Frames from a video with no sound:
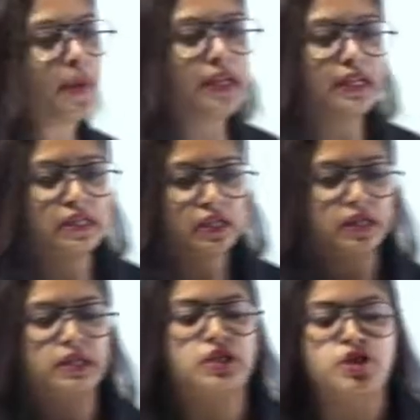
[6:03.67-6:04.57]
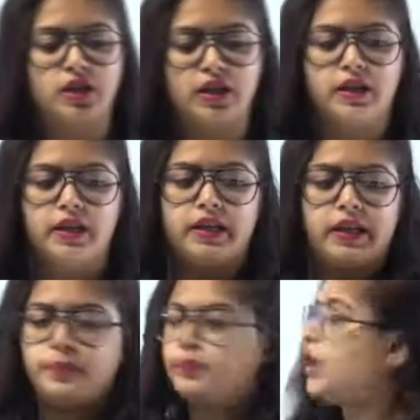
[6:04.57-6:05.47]
हमारी सीरीज चल रही
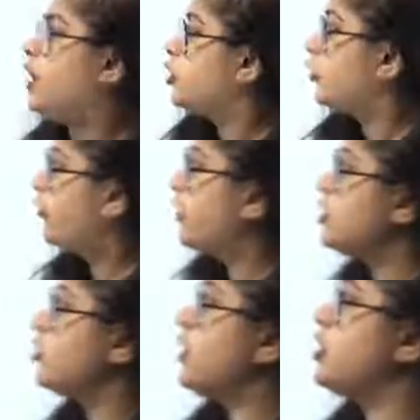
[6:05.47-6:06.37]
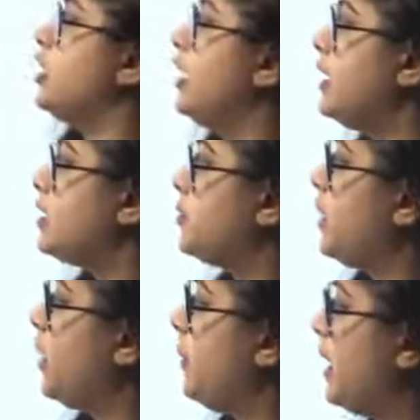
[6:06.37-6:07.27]
है तो फर्स्ट क्वेश्चन है इसमें
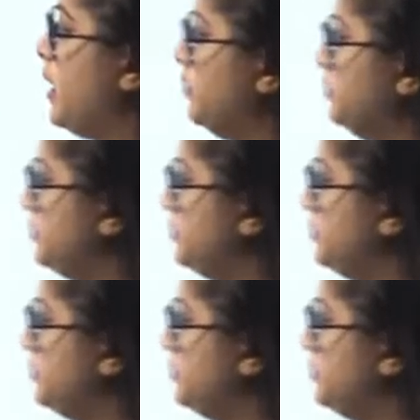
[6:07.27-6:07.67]
हमारा